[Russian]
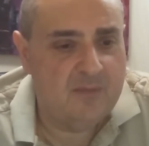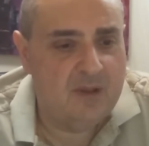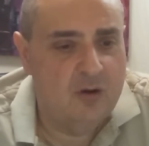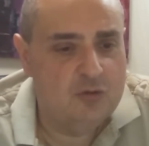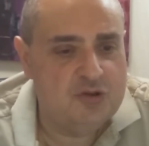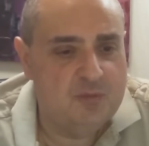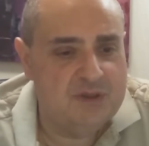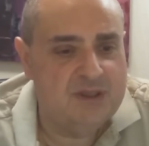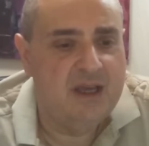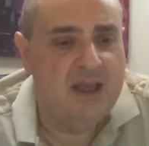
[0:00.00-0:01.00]
он же
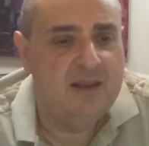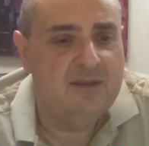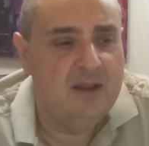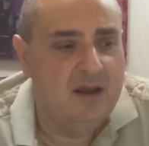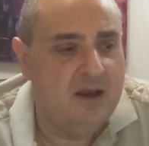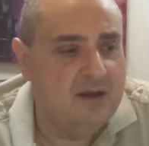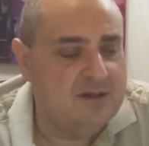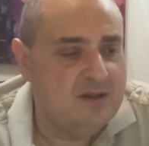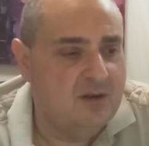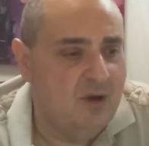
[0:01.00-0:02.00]
постоянно
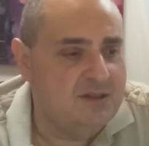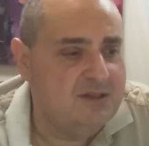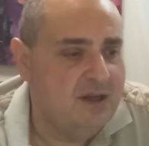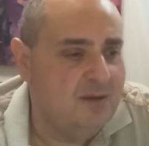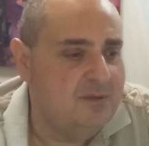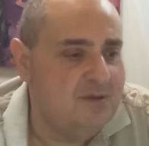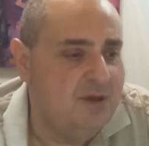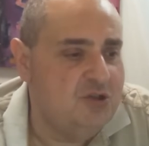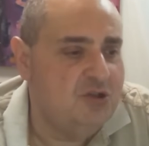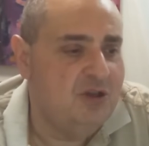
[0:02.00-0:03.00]
занимался
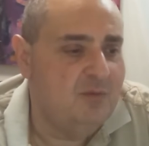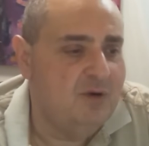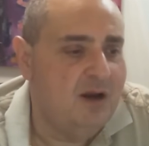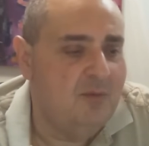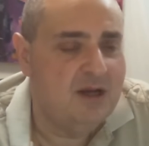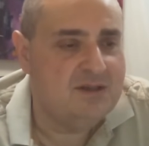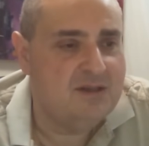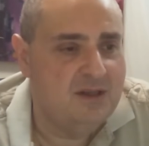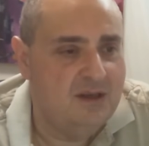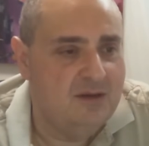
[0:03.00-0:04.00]
обеспечением
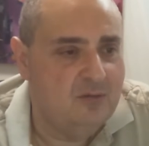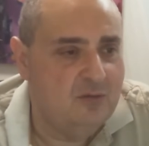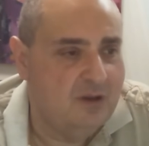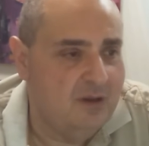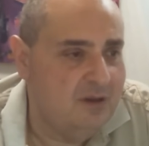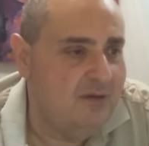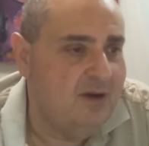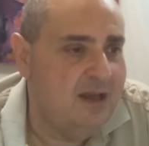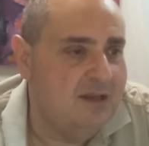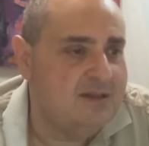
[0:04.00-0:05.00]
Хамаса, и он
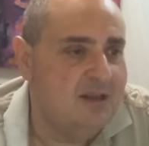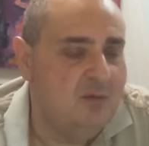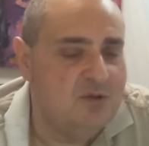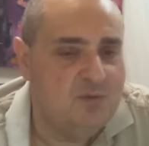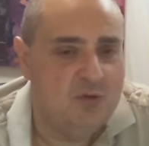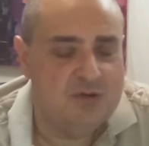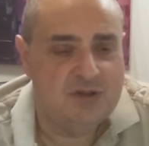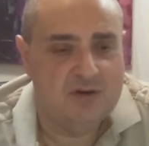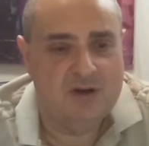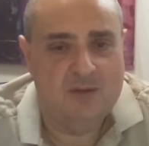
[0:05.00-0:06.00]
является одним из
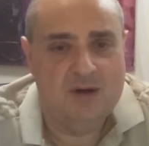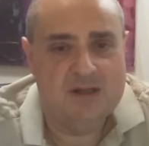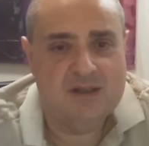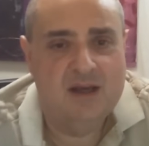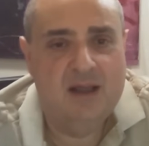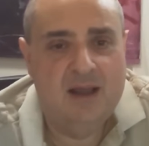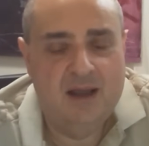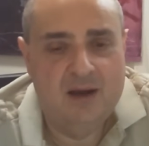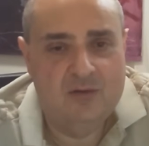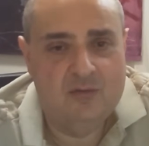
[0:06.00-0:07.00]
спонсоров Хамаса.
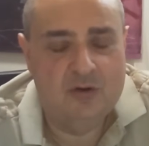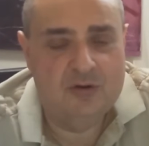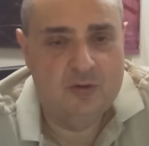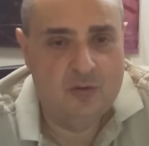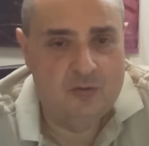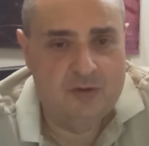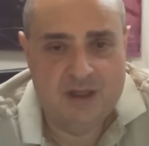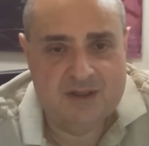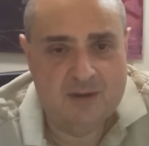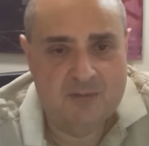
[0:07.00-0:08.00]
Вот. Но
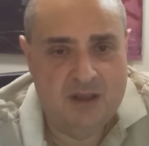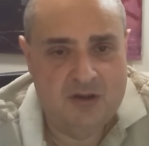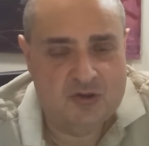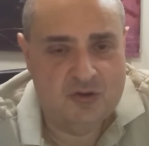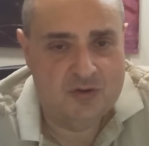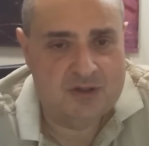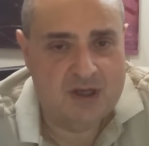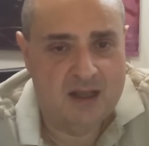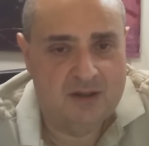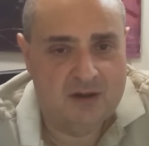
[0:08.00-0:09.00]
нет сомнений, что
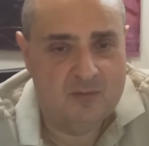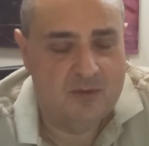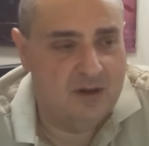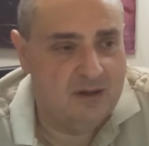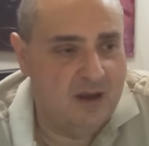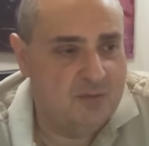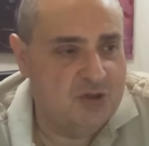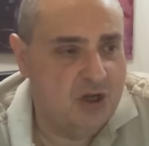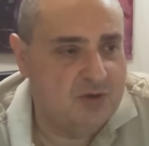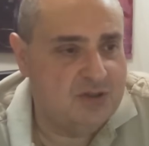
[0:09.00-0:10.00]
с Катаром они
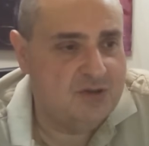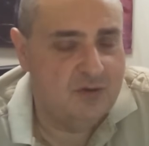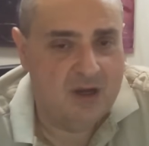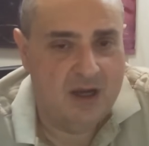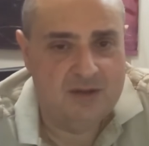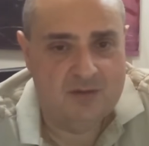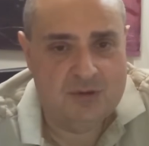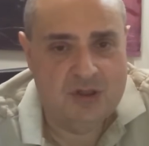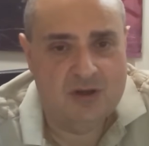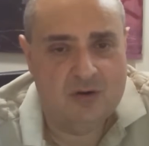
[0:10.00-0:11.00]
общаются. Катар
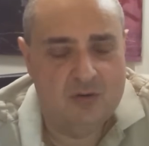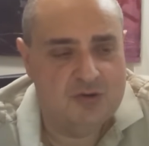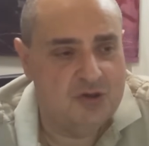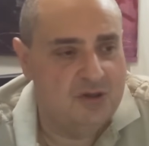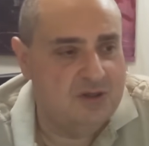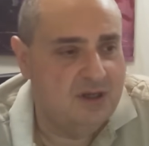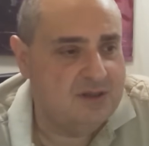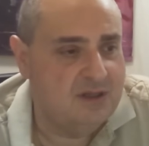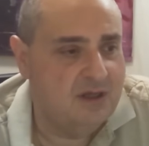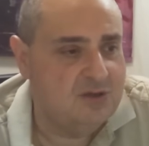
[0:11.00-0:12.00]
вообще такое очень
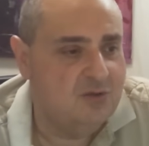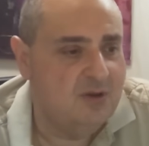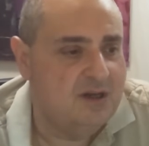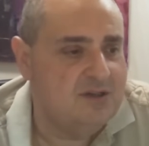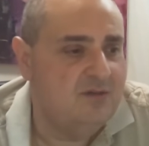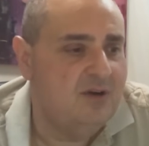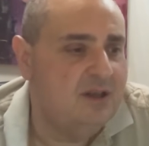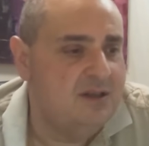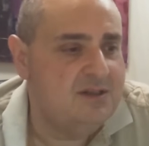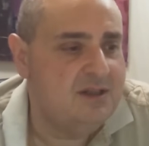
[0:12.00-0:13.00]
интересное
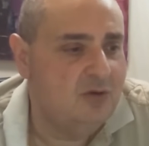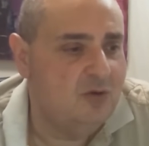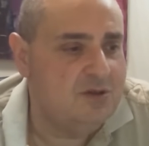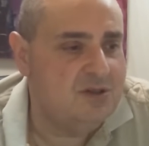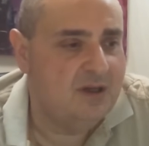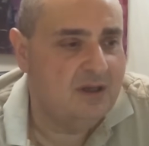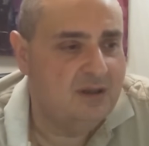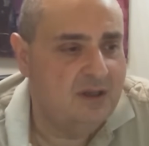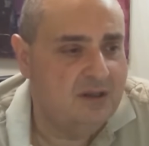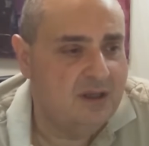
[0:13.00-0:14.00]
государство. Они, с одной
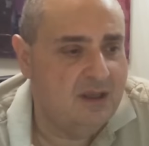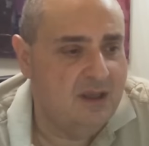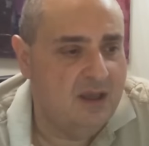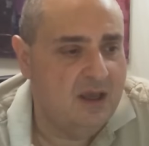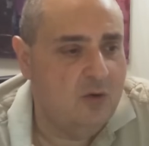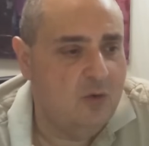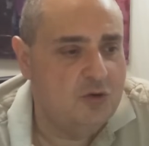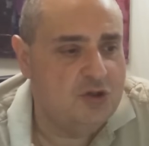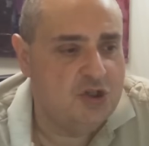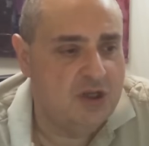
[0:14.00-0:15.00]
стороны, такие
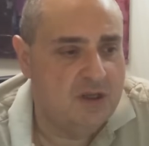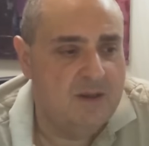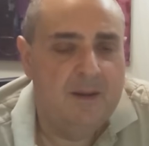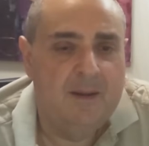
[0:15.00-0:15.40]
очень...